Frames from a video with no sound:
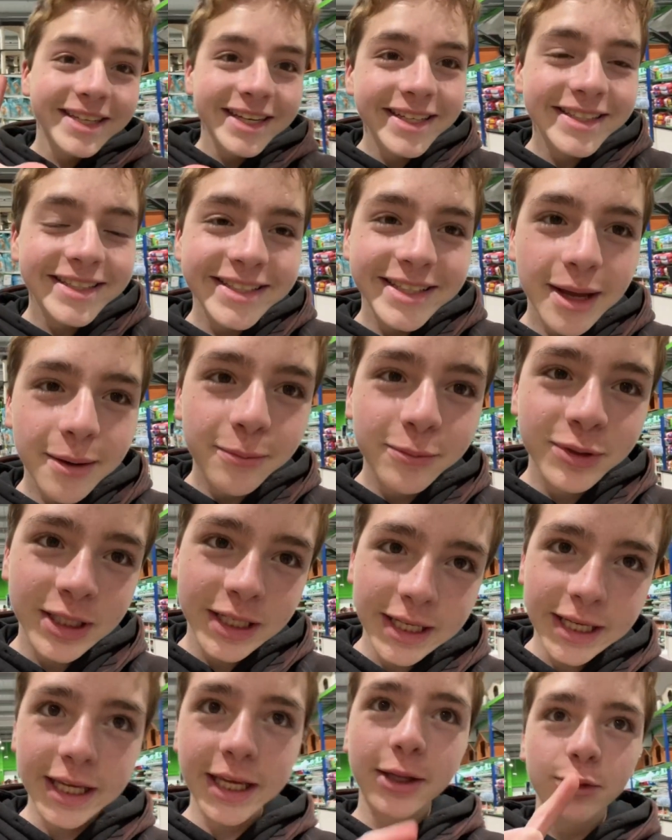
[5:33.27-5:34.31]
gente,
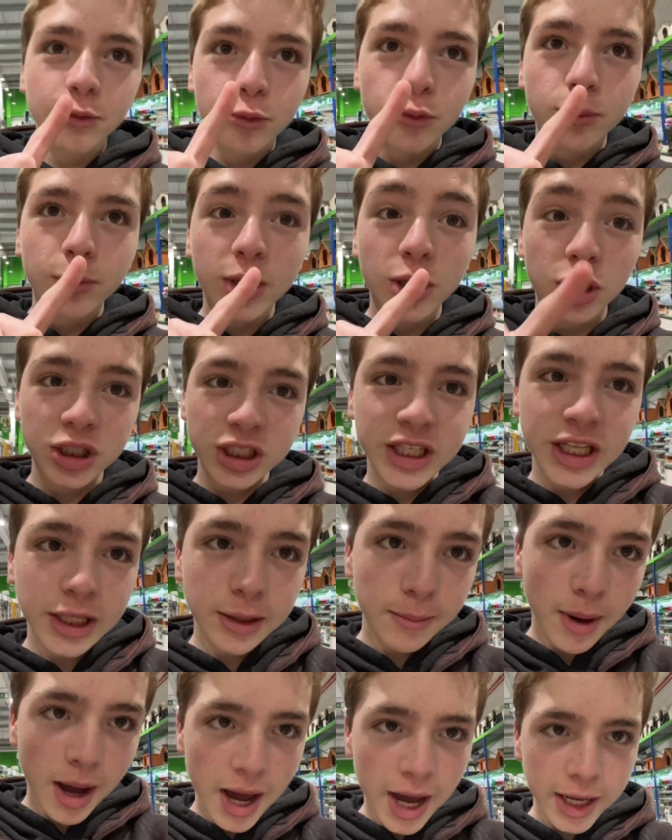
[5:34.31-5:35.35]
estamos aqui numa loja
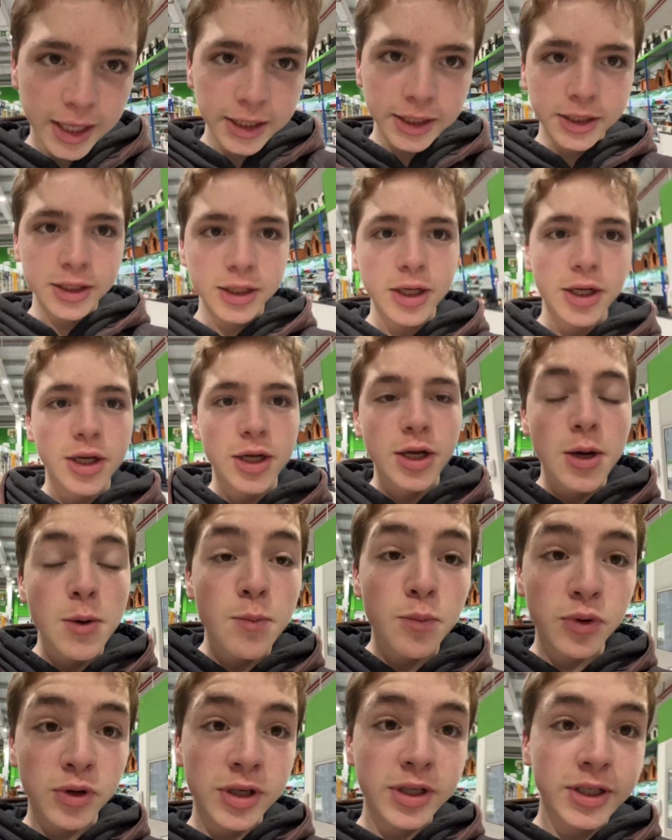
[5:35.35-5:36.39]
de animais,
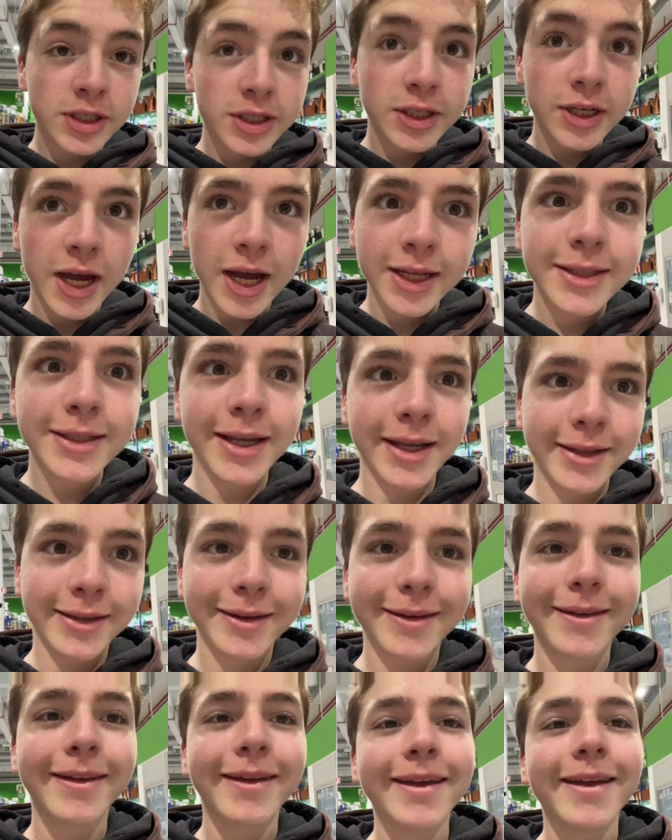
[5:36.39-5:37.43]
porque
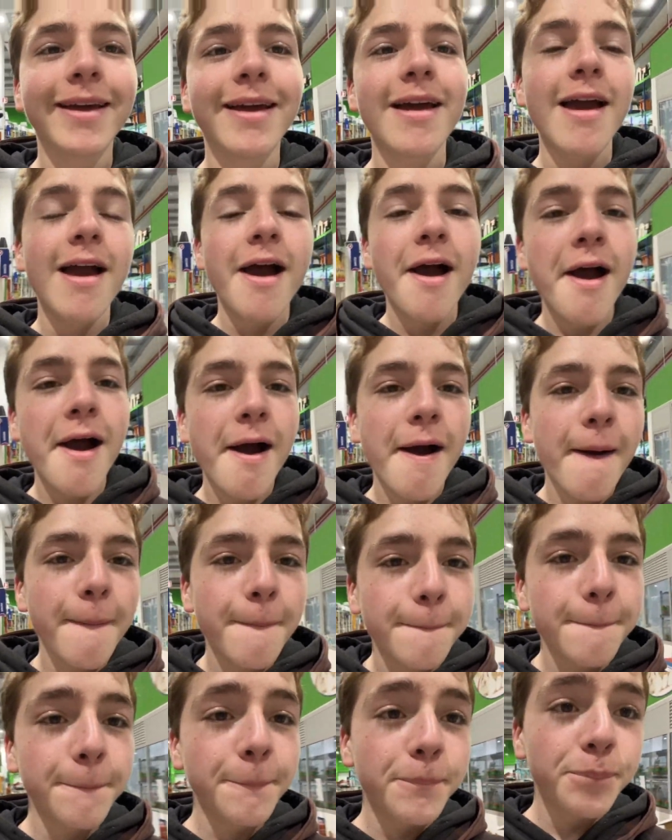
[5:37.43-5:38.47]
etc, né?
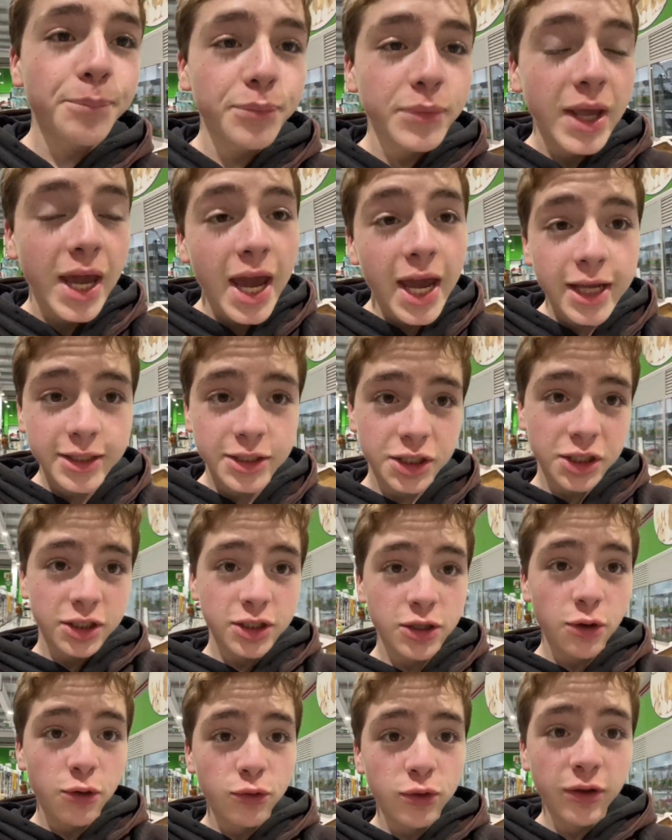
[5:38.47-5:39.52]
Um, é isso,
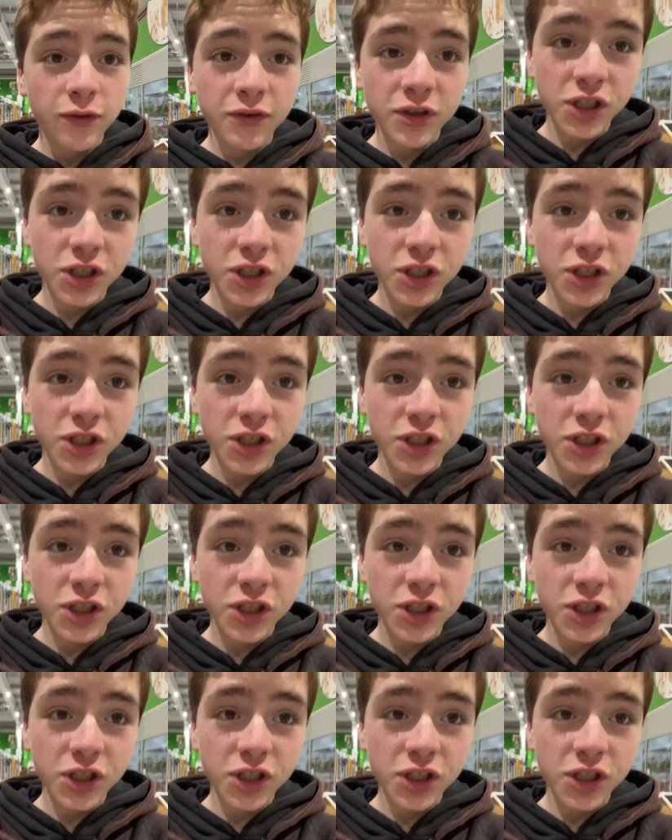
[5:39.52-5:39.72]
gente, eu